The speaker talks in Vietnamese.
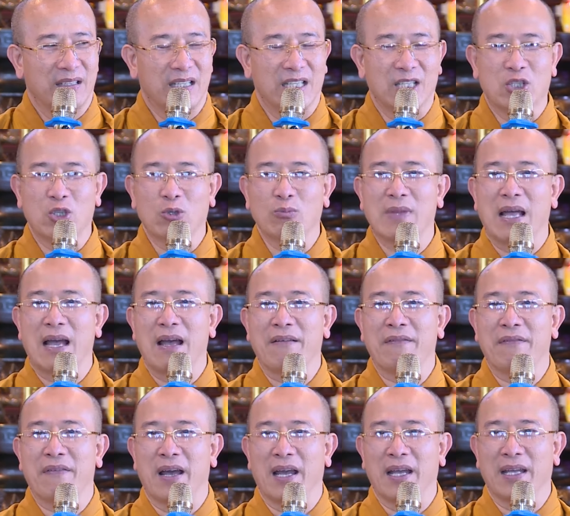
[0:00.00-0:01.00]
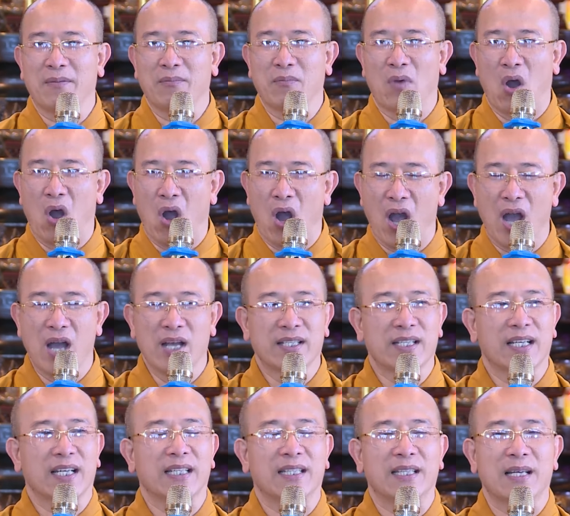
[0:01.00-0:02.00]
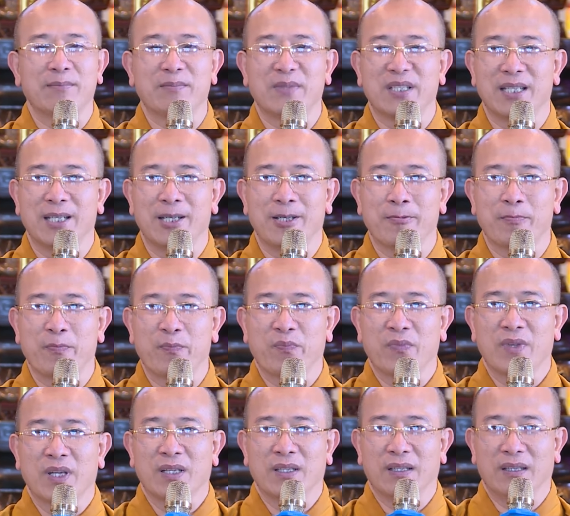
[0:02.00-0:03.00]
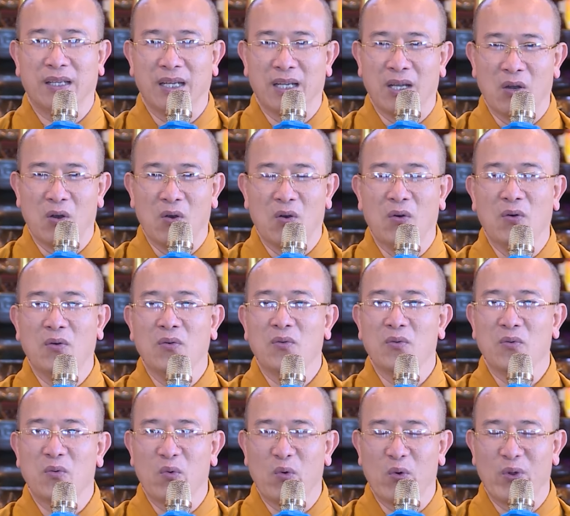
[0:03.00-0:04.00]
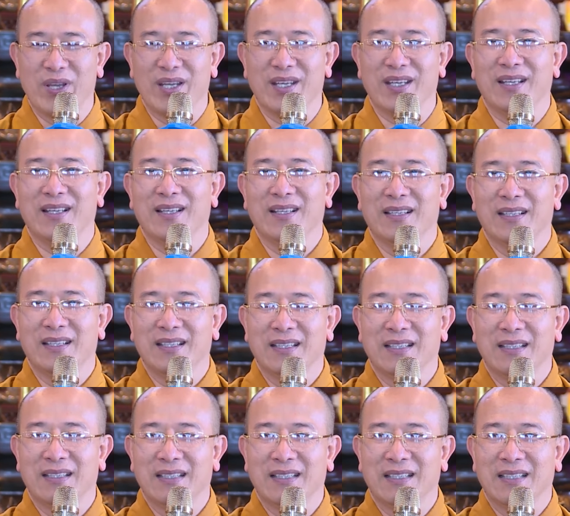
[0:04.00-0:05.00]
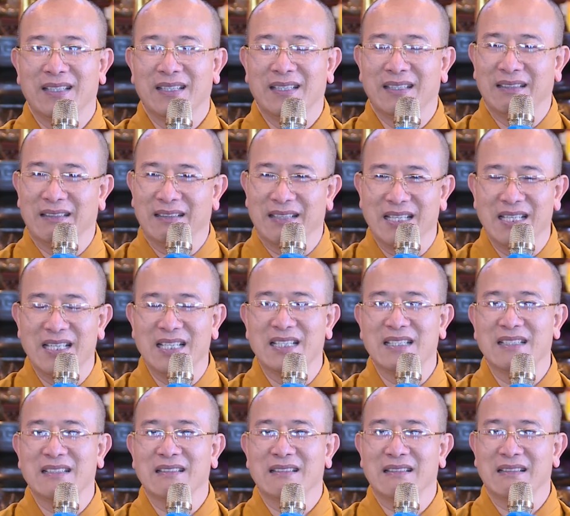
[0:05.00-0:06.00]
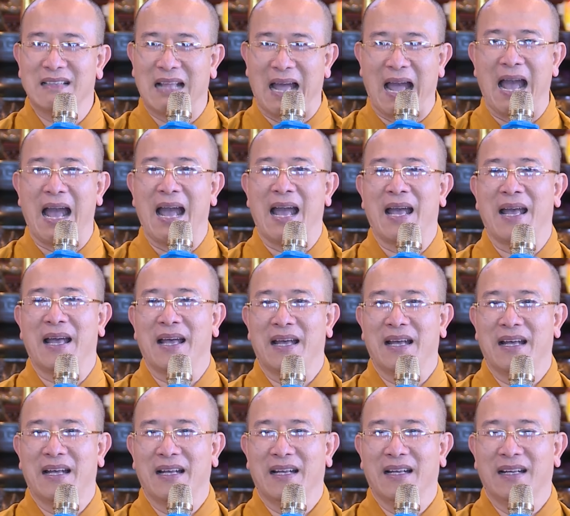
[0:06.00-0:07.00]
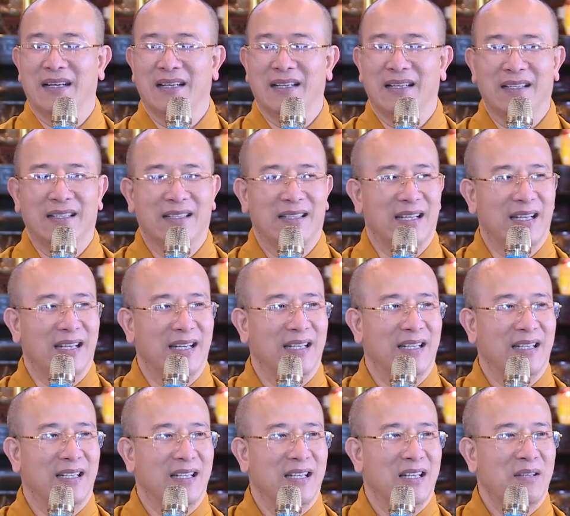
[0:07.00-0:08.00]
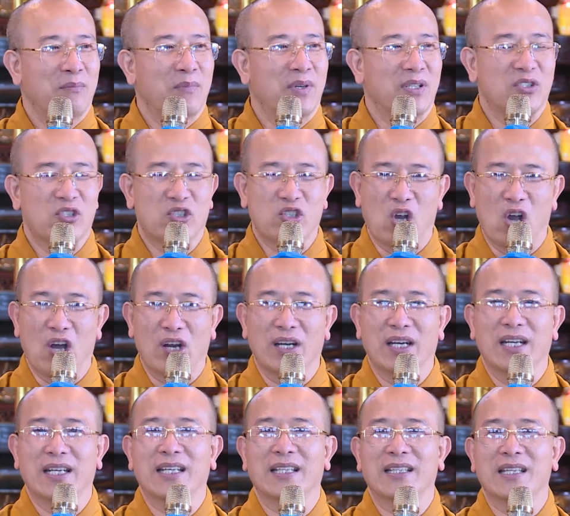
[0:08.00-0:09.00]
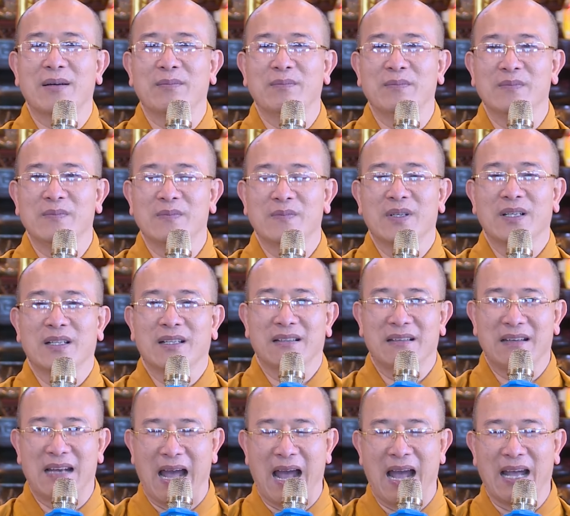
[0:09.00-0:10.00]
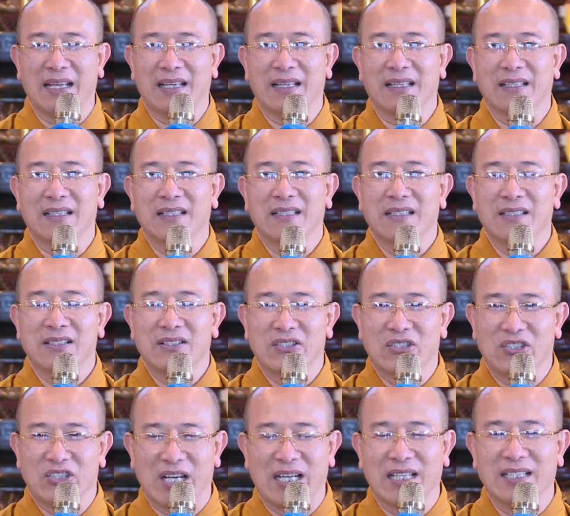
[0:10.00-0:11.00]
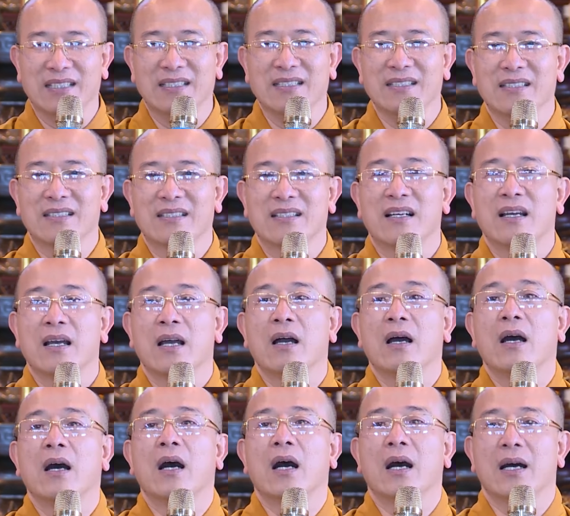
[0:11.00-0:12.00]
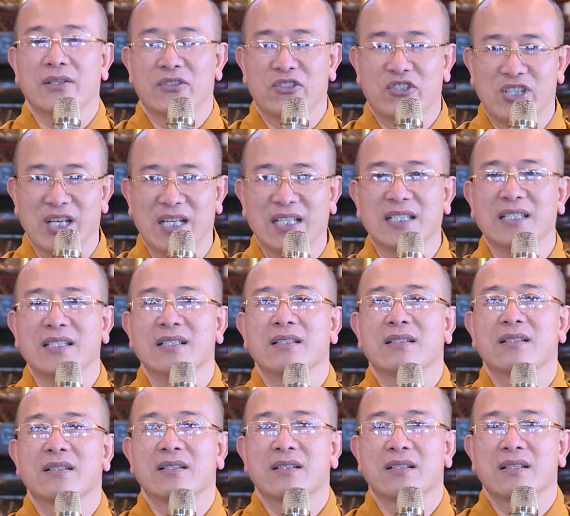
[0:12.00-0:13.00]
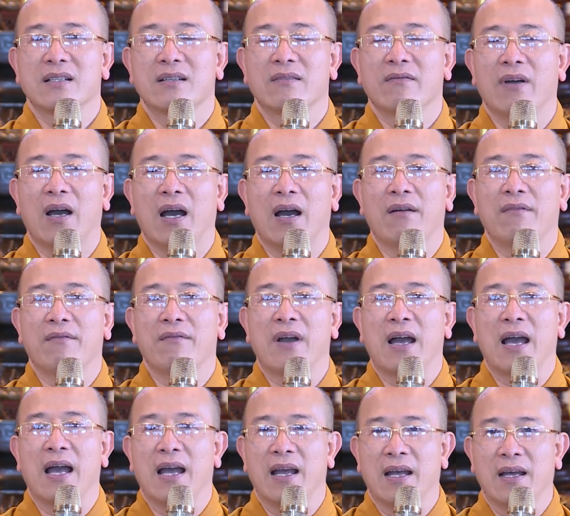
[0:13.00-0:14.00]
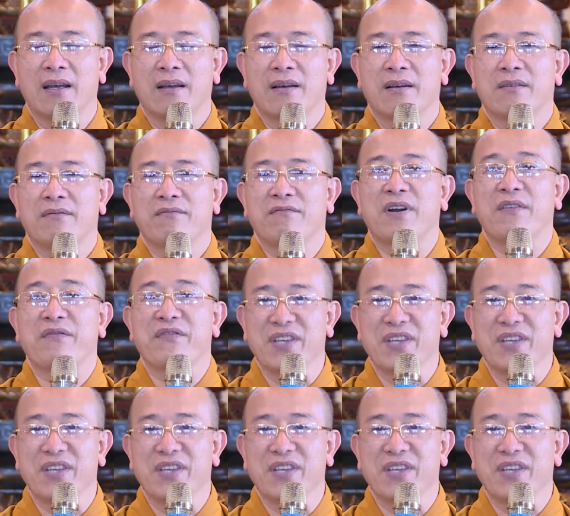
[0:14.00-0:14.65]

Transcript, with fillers: Thì chúng ta phải bỏ những cái tâm gì? Tiểu, ngụy, thiên, tà. Đấy. Mà chọn lấy cái tâm đại, tránh, À, chân và, và, và